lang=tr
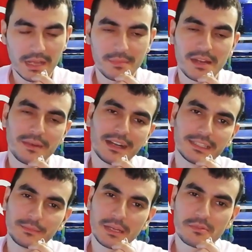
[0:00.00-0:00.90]
Benim
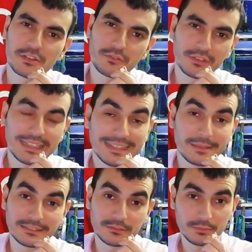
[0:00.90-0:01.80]
RTM'm çıkıyor. Niye
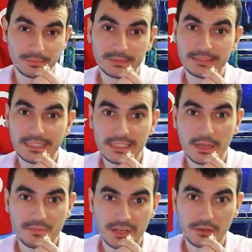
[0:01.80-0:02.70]
ben senin
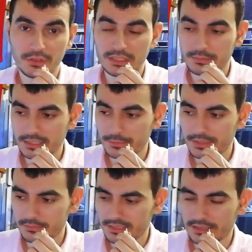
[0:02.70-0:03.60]
yapacağın yöntemi
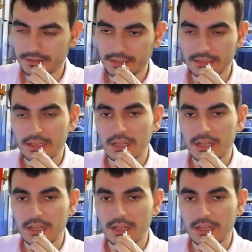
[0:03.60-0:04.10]
yapayım dersen.